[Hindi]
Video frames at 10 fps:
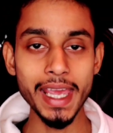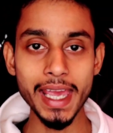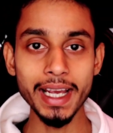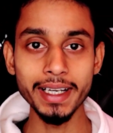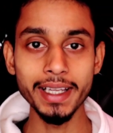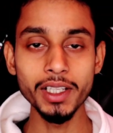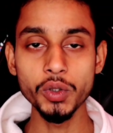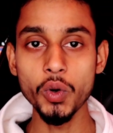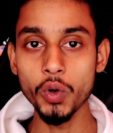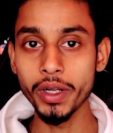एक नहीं
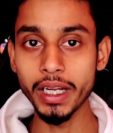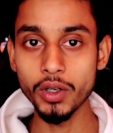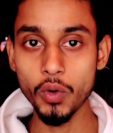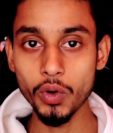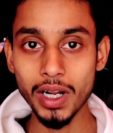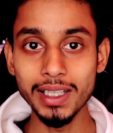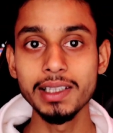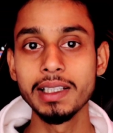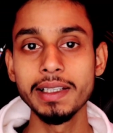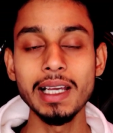दो नहीं टोटल
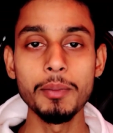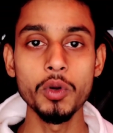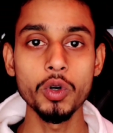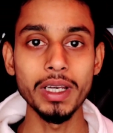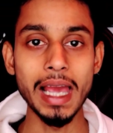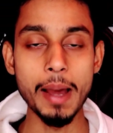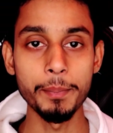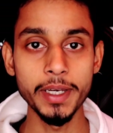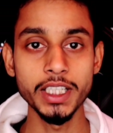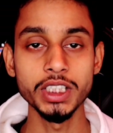थ्री आप लोगों के लिए
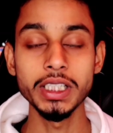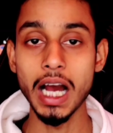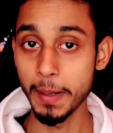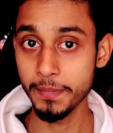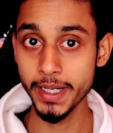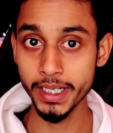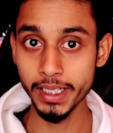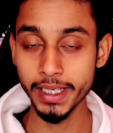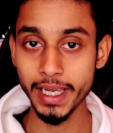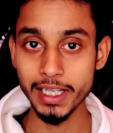एप्लीकेशन का अपडेट
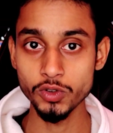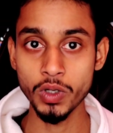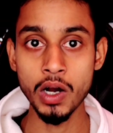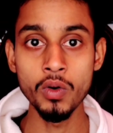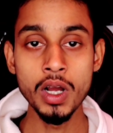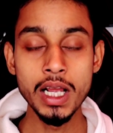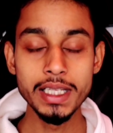लेके आ चुका हूं